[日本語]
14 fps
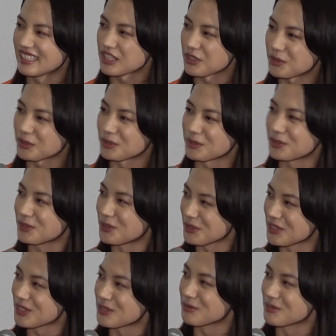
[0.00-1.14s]
今日のお
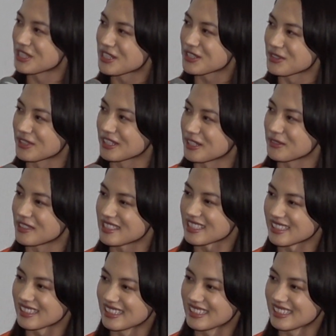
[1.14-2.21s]
昼もちくわ食べちゃう